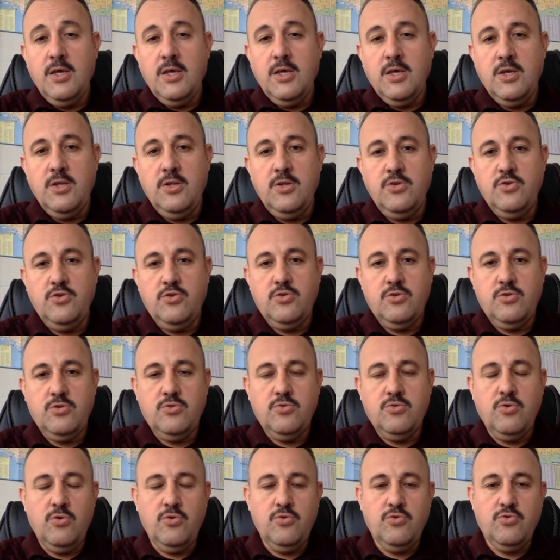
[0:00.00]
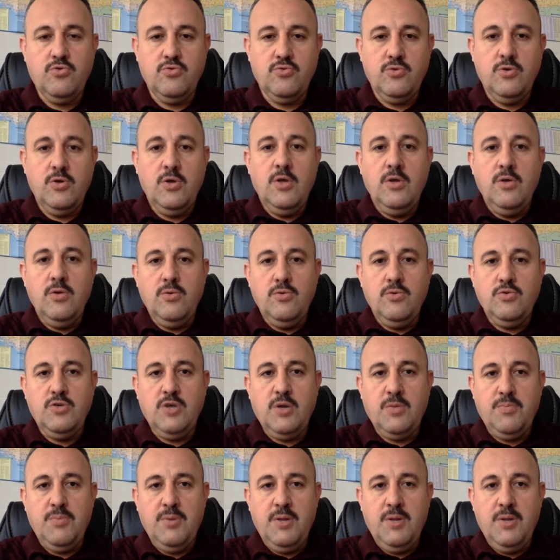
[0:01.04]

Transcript: geniş dönüş uçak